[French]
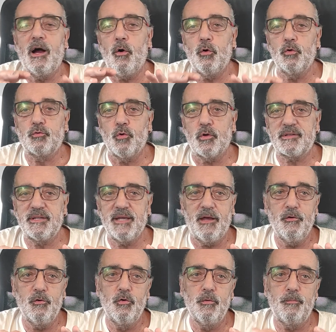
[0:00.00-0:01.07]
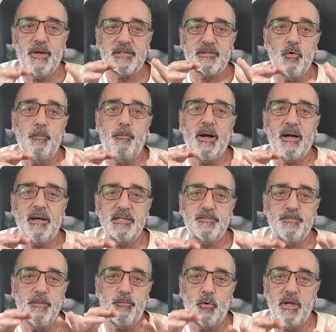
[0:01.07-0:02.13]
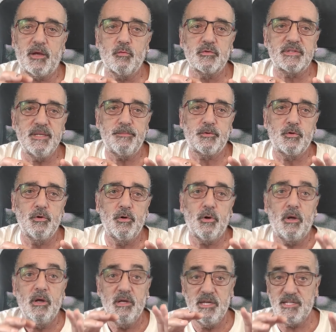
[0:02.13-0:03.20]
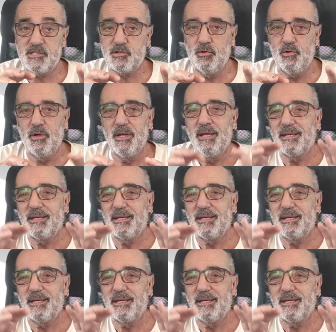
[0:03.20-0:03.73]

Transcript: un retour sérieux parce que par respect pour les concepteurs et ce,